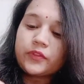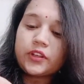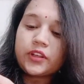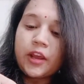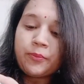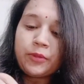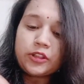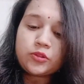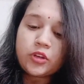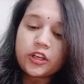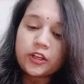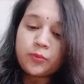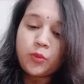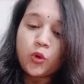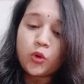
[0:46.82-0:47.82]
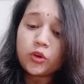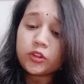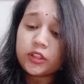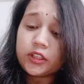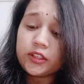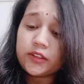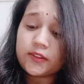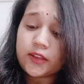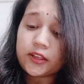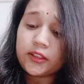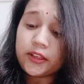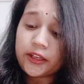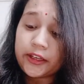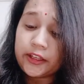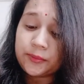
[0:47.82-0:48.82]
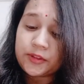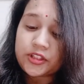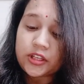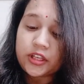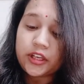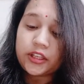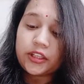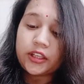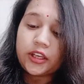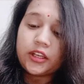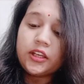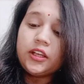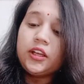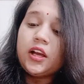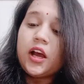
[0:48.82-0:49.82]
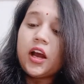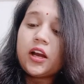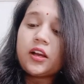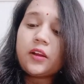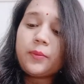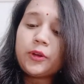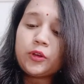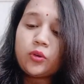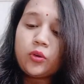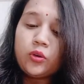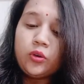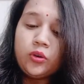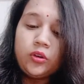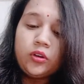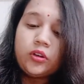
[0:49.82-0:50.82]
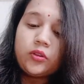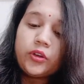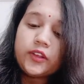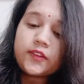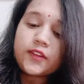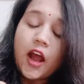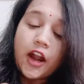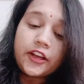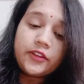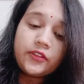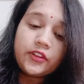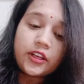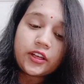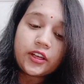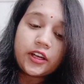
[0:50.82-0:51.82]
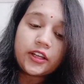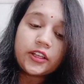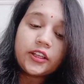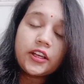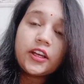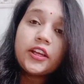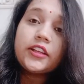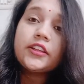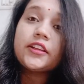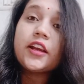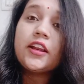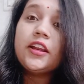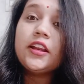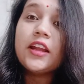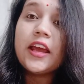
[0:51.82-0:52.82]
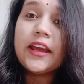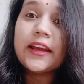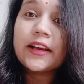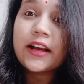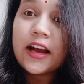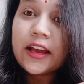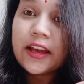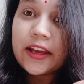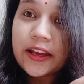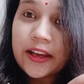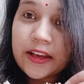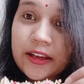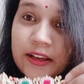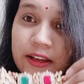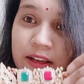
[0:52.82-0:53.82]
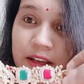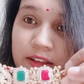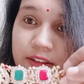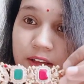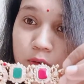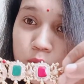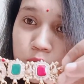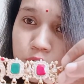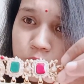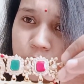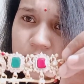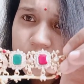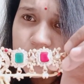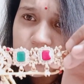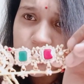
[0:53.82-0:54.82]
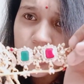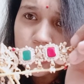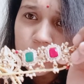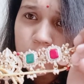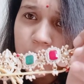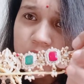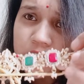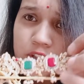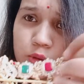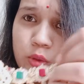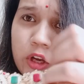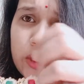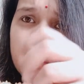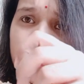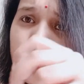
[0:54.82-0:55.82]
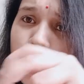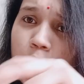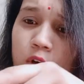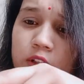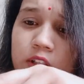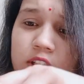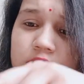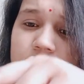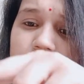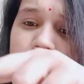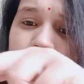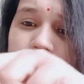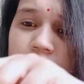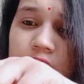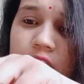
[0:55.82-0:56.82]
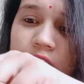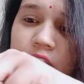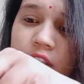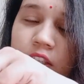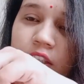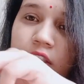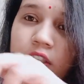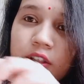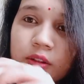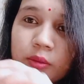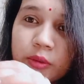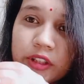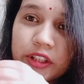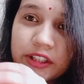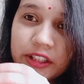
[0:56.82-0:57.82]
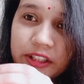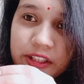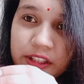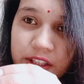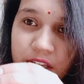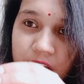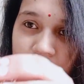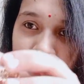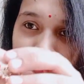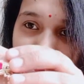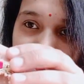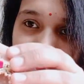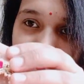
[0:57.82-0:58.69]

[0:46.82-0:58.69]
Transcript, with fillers: टेम्पल हाँ, ज्वेलरी बहुत ही ज़्यादा ट्रेंड में चल रही है अगर अपन को कोई साड़ी वेयर करनी है या लहंगा है या कुछ भी चीज़ है उस पर ये ज्वेलरी बहुत ही अच्छी लगेगी तो ये देखिए आप